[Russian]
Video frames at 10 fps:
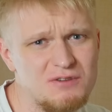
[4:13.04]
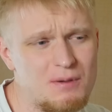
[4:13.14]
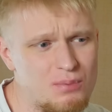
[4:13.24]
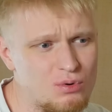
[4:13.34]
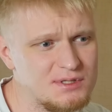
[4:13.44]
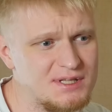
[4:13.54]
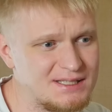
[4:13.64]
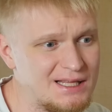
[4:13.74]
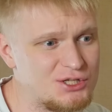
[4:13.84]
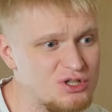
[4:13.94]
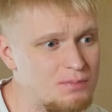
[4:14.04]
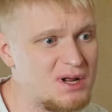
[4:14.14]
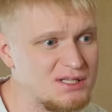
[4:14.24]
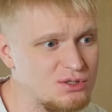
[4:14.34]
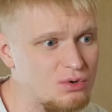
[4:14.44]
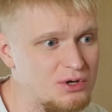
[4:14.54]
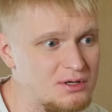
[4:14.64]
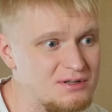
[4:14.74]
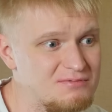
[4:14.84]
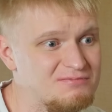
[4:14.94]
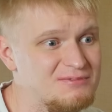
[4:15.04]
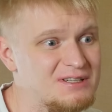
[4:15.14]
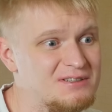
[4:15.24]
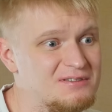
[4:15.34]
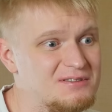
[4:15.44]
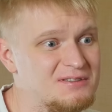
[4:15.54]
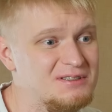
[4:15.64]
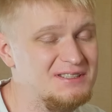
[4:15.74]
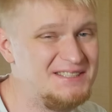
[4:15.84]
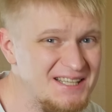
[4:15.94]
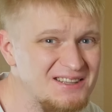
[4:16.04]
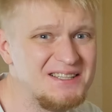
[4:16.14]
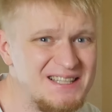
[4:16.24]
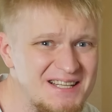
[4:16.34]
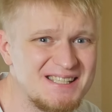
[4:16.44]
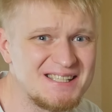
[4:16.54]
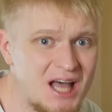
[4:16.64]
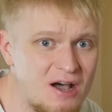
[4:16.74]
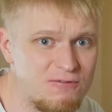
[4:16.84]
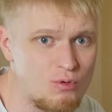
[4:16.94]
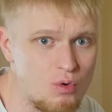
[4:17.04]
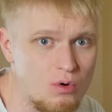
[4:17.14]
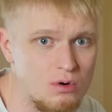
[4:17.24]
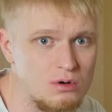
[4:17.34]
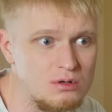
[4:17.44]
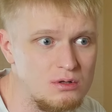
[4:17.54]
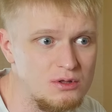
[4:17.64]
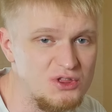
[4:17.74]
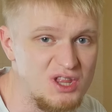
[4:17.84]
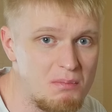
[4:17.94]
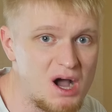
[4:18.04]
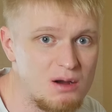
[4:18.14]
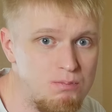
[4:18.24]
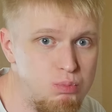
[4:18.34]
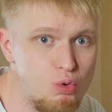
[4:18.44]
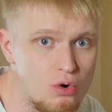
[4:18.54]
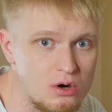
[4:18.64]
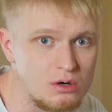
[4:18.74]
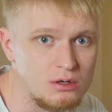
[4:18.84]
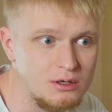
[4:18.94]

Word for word: вопрос достаточно простой делать ли ставку на MacBook?